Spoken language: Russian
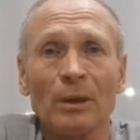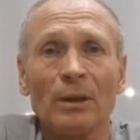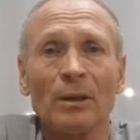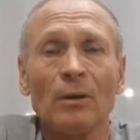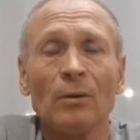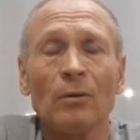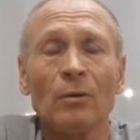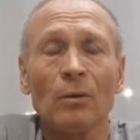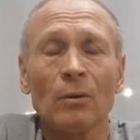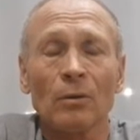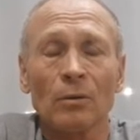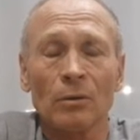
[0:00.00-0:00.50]

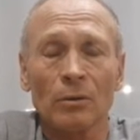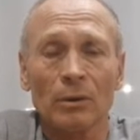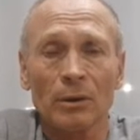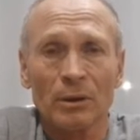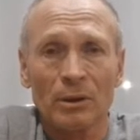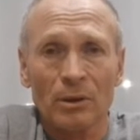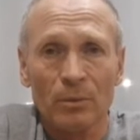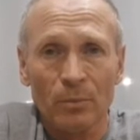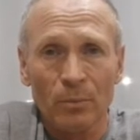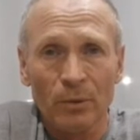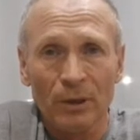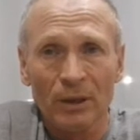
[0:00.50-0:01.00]
протокол, но
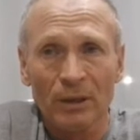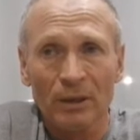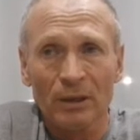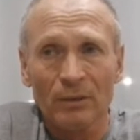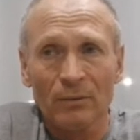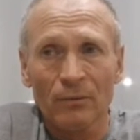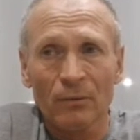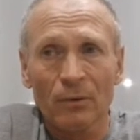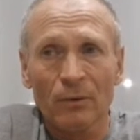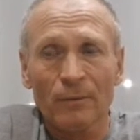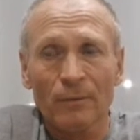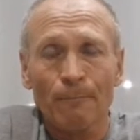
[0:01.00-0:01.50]
избил
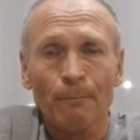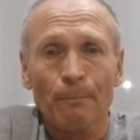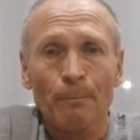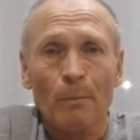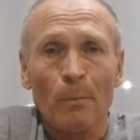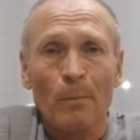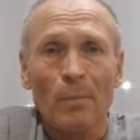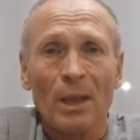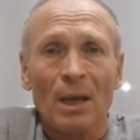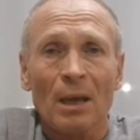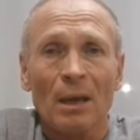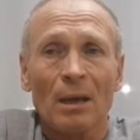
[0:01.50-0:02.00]
его.
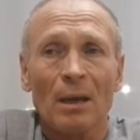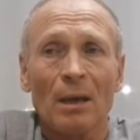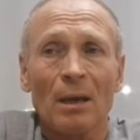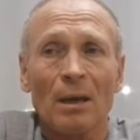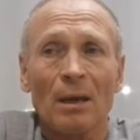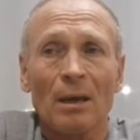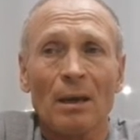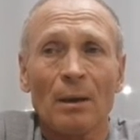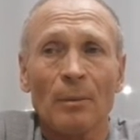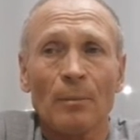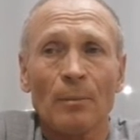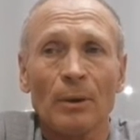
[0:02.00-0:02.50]

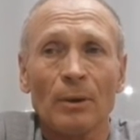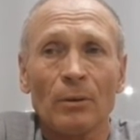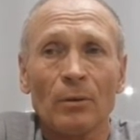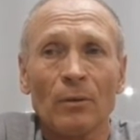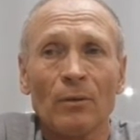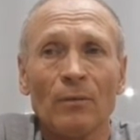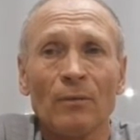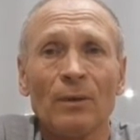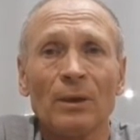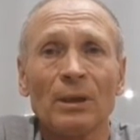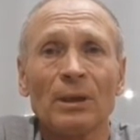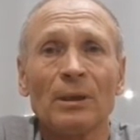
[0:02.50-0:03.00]
Э,
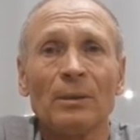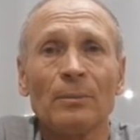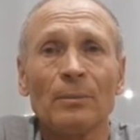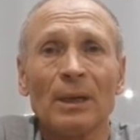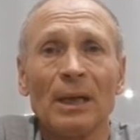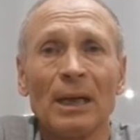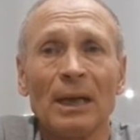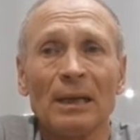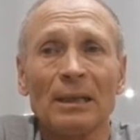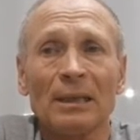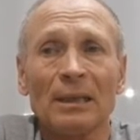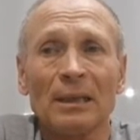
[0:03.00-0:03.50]
потом
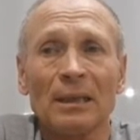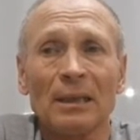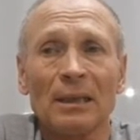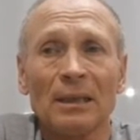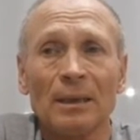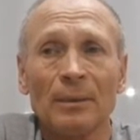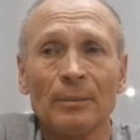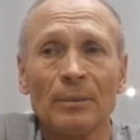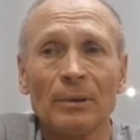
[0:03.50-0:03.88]
18,